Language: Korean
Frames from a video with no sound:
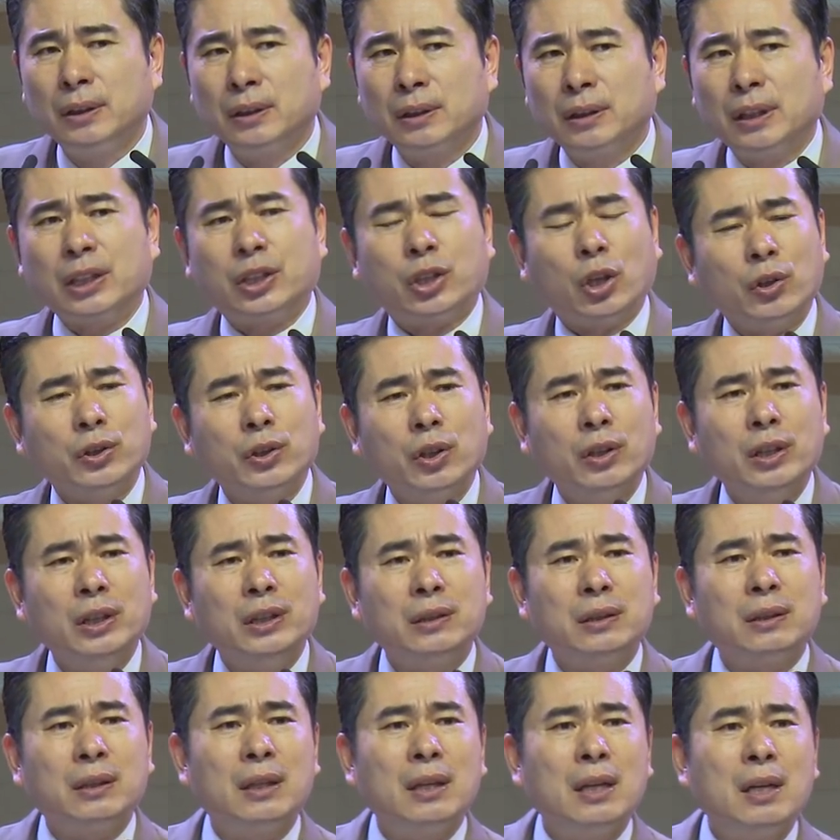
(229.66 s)
그래서
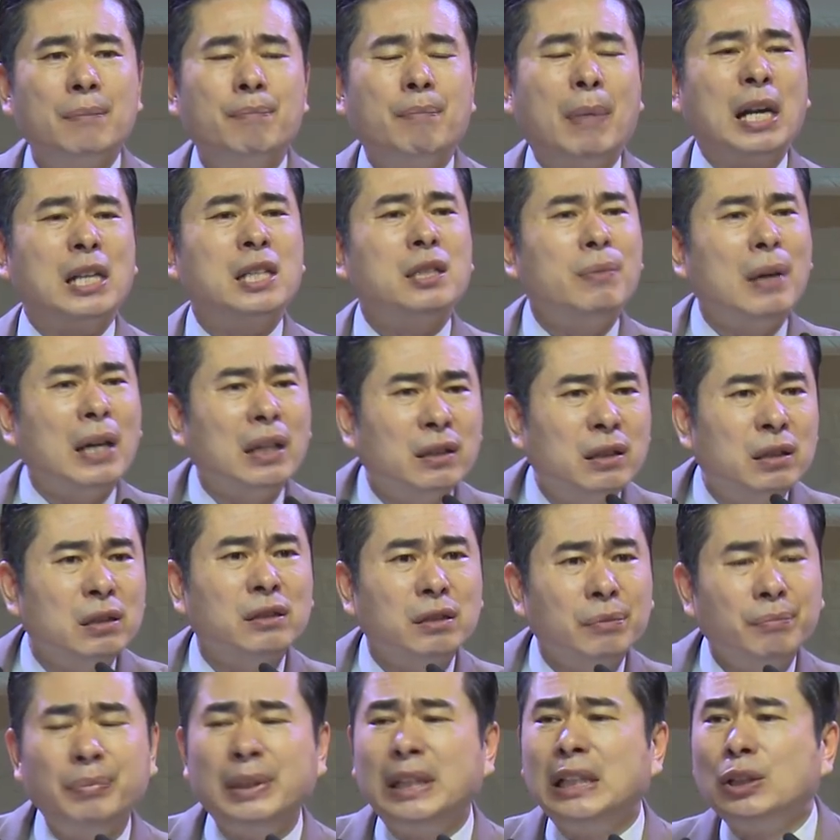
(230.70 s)
성경은 마지막
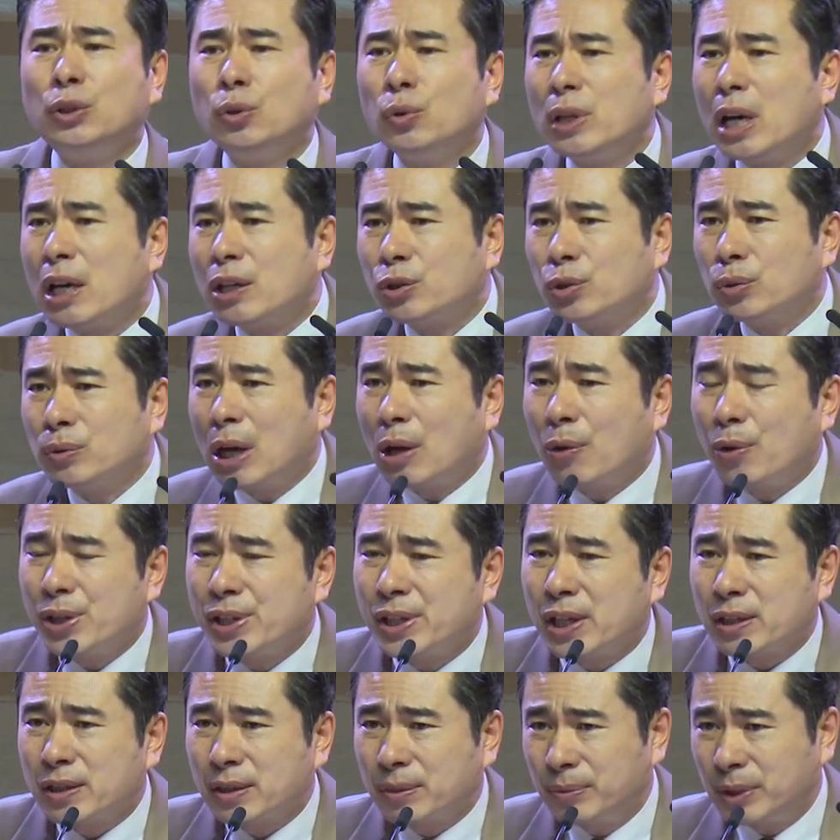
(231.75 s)
늦은 비를 또 약속하고
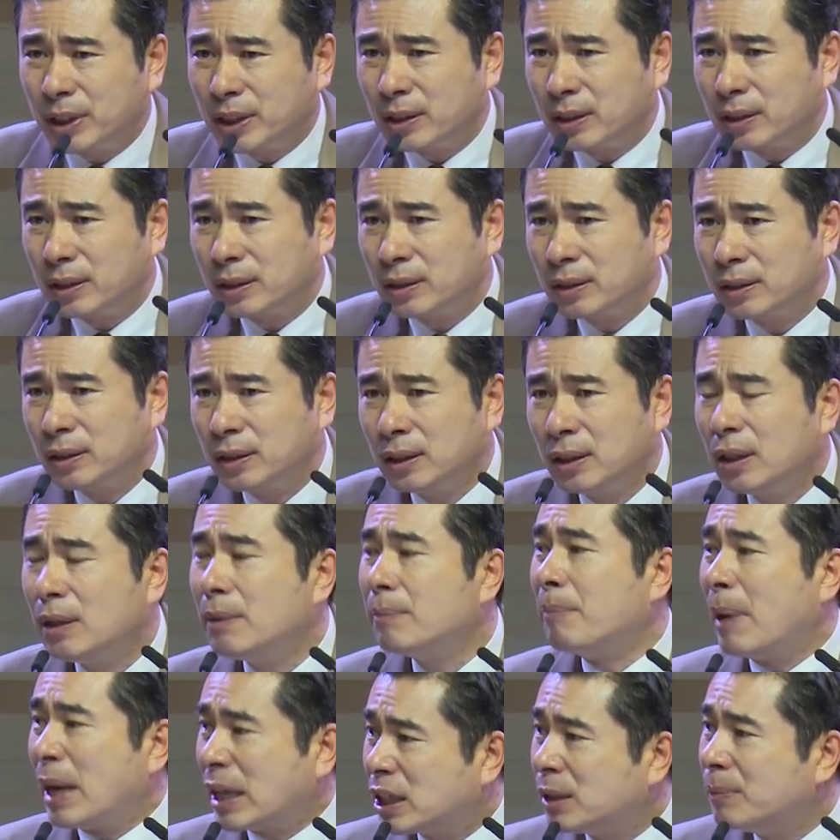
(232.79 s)
있지 않습니까?
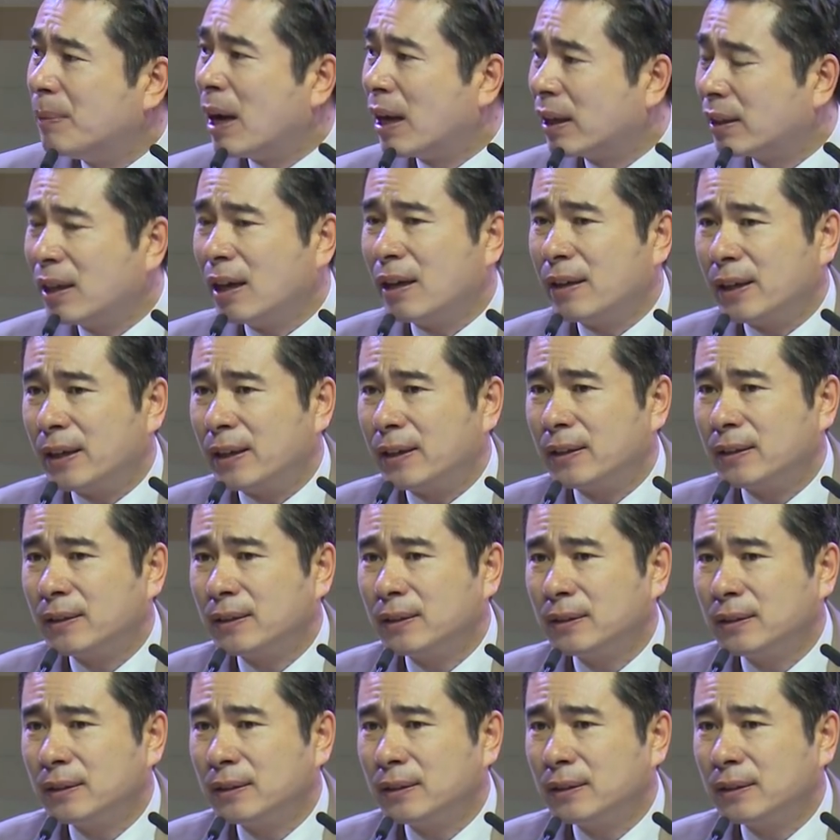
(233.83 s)
마지막 날에.